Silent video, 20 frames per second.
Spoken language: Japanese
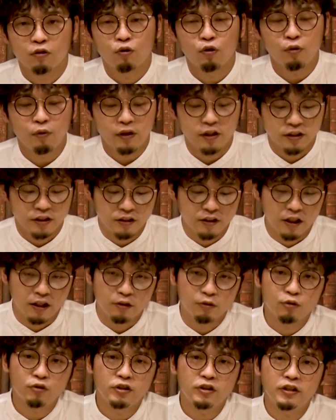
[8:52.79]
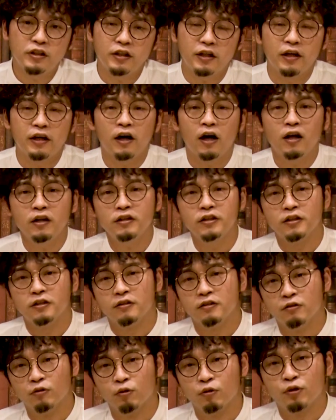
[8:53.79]
これはですね、後に犯
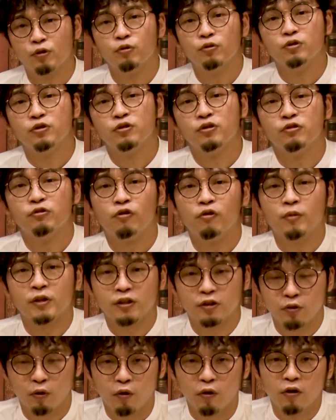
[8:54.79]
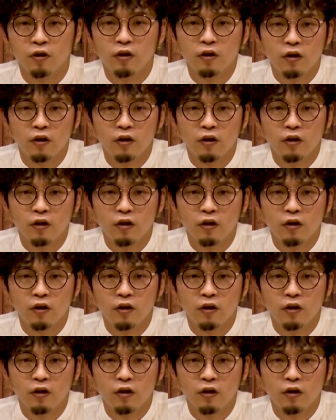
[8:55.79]
人の供述によりますと、